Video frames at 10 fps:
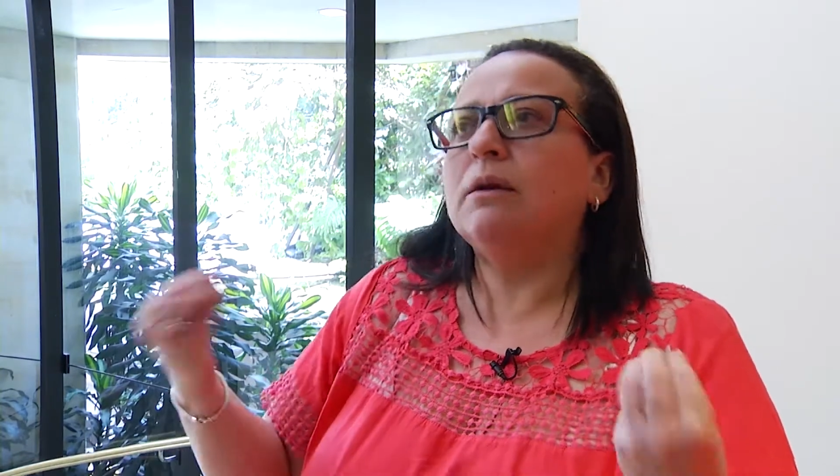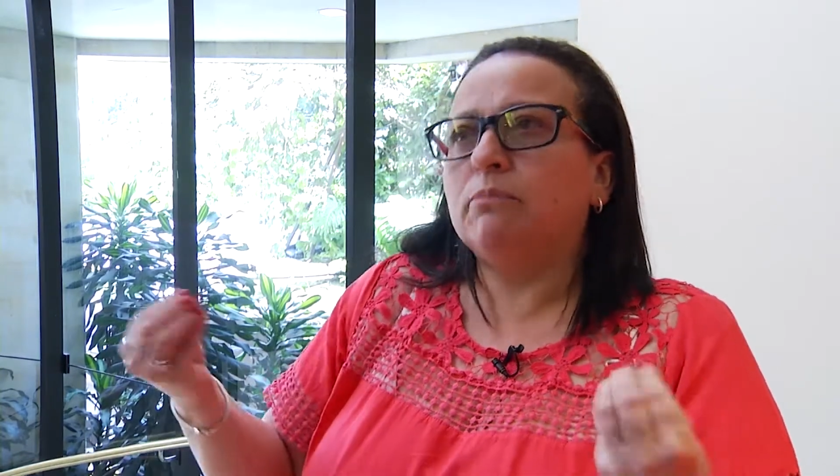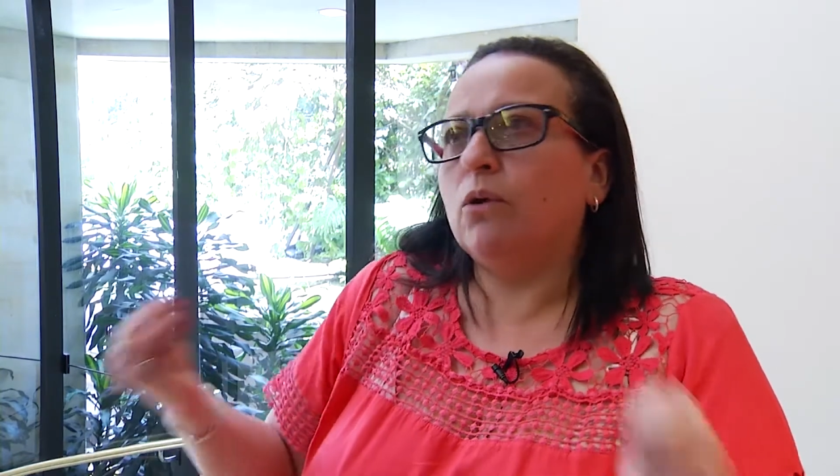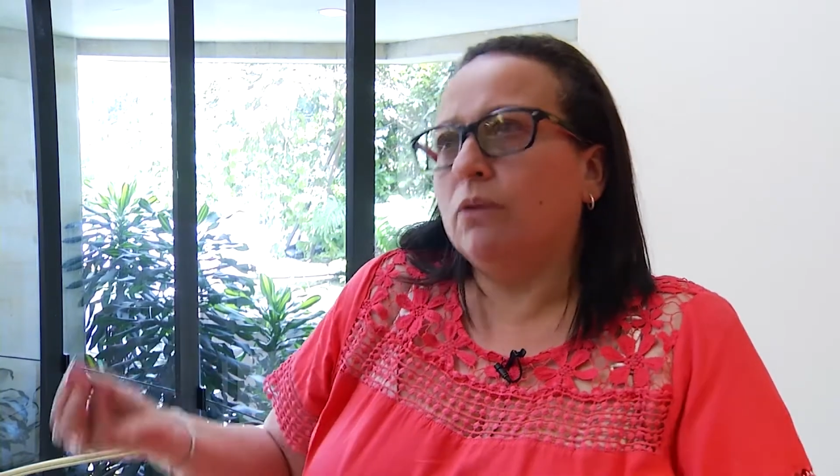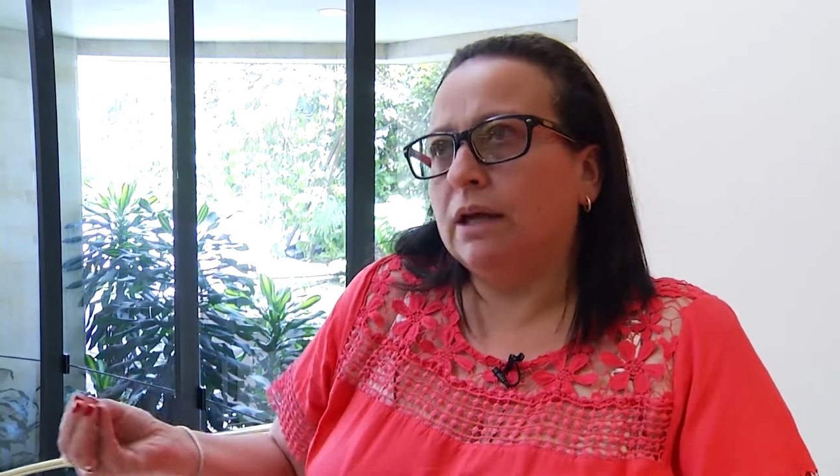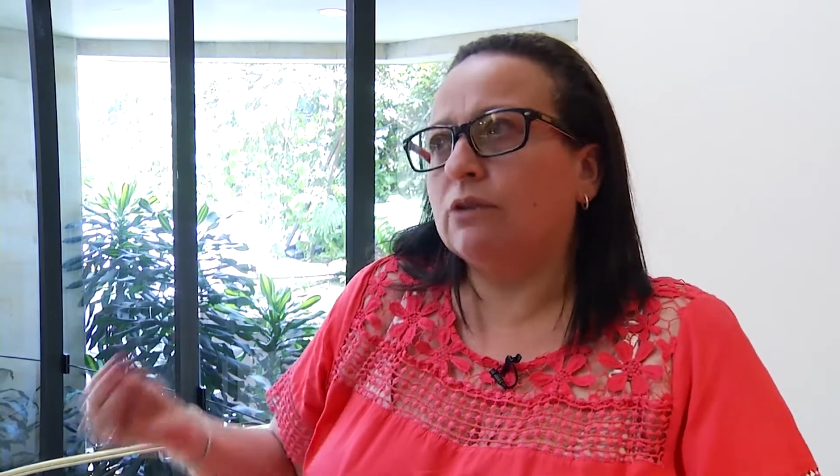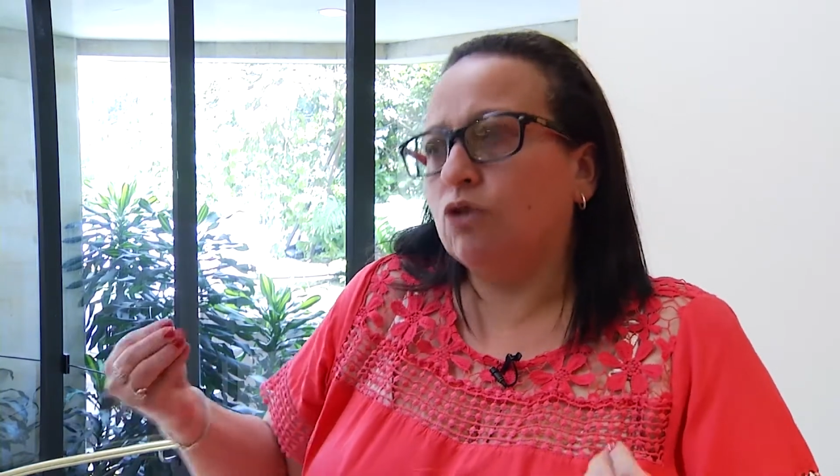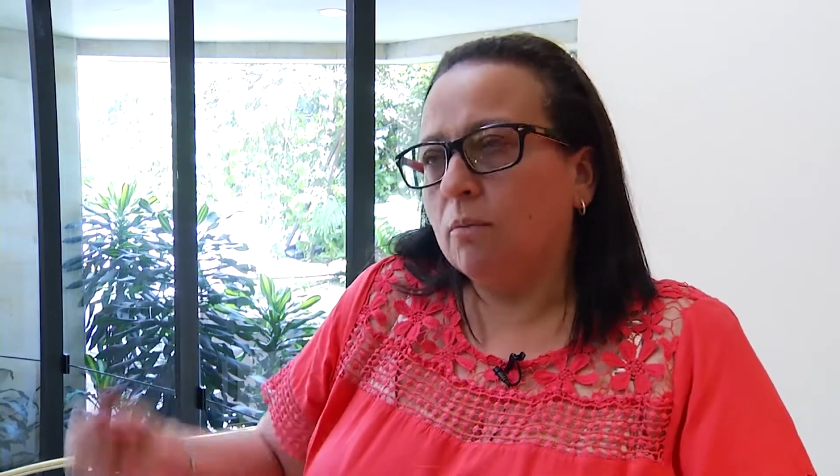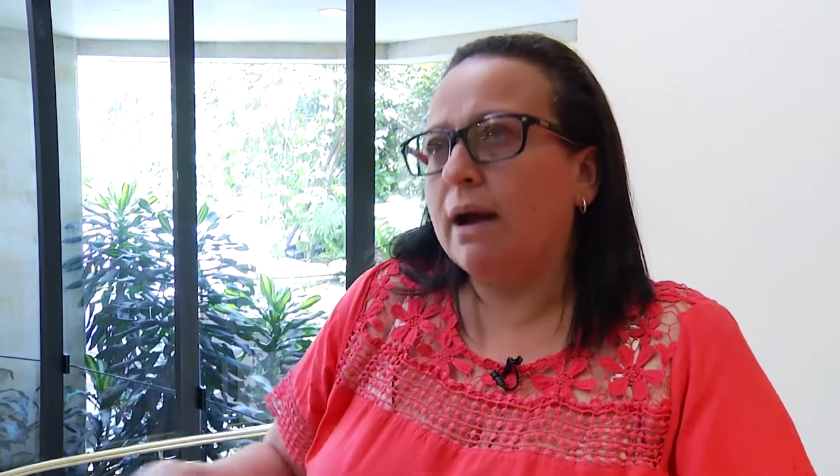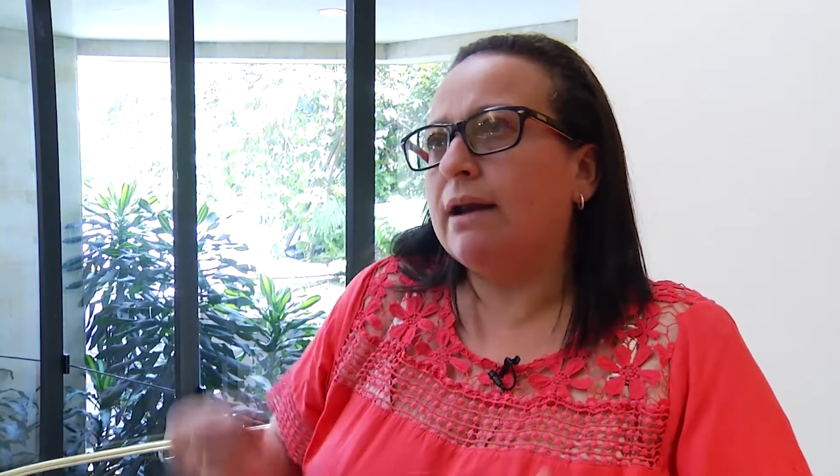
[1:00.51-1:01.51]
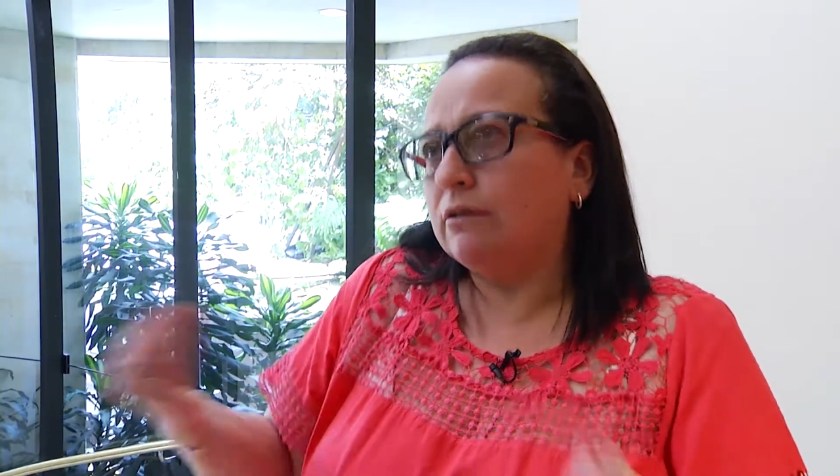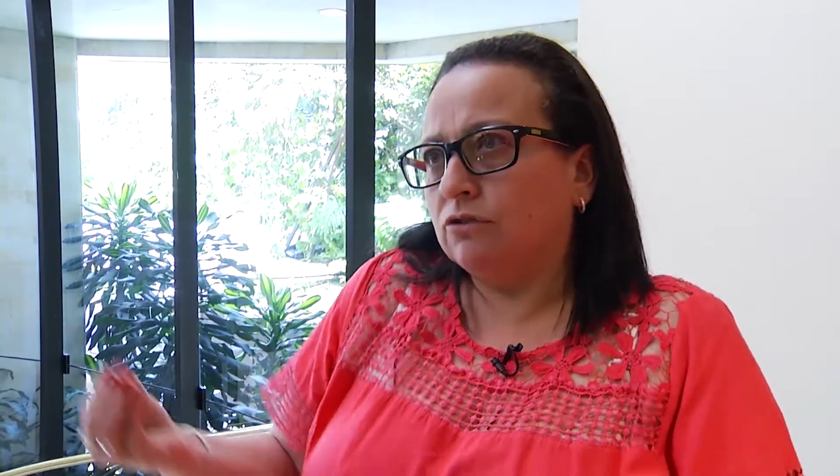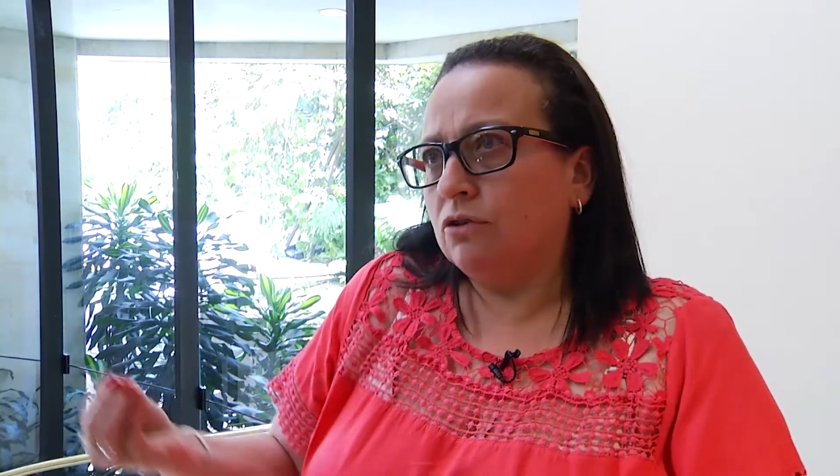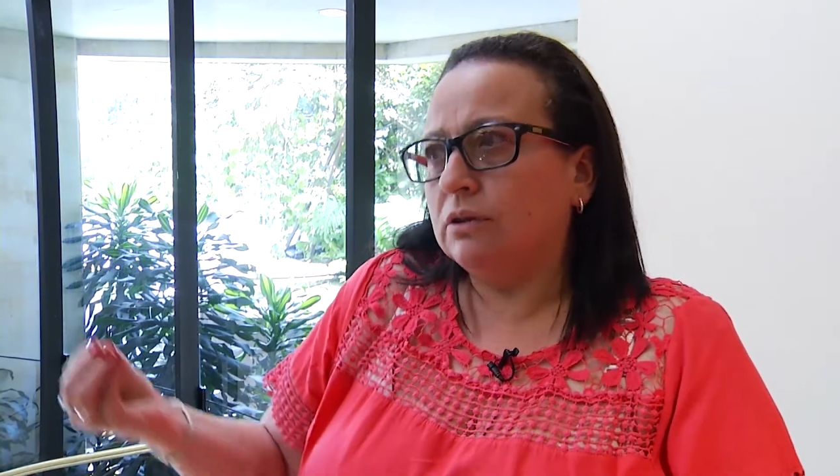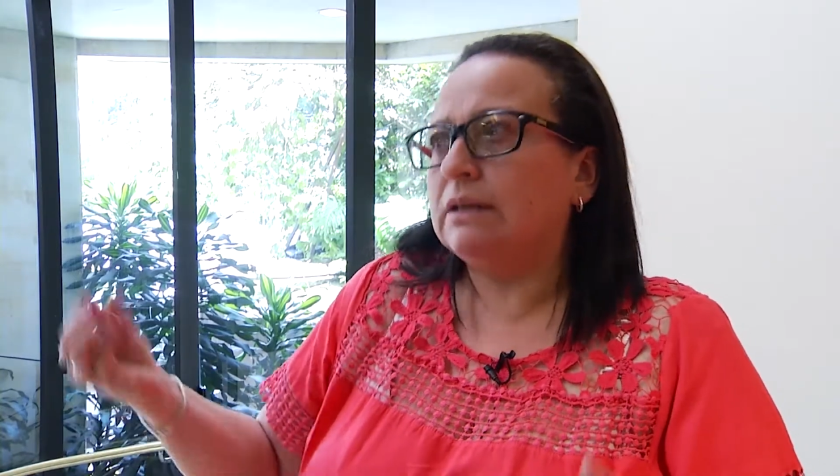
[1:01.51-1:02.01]
y poder tomar
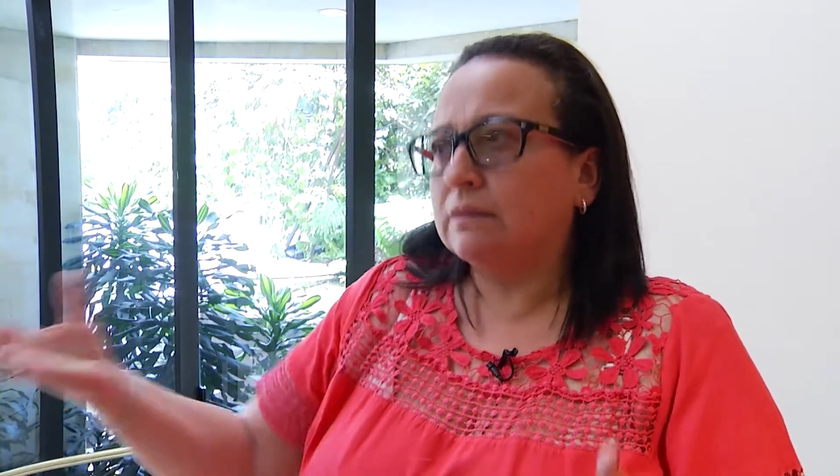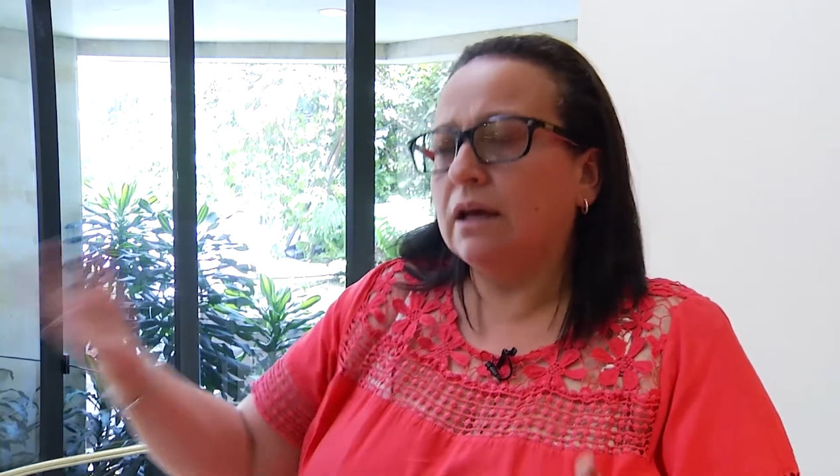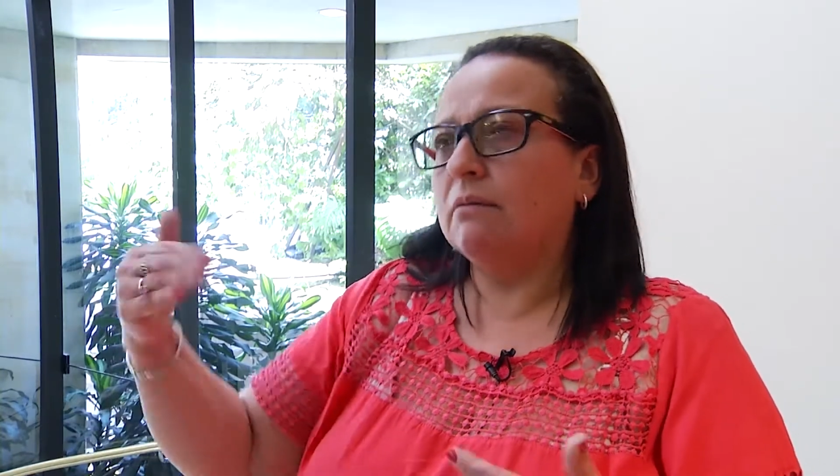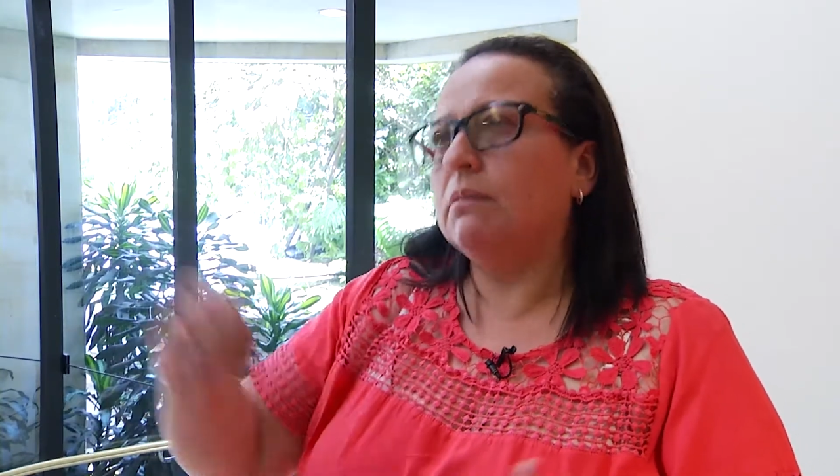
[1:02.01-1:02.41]
acciones que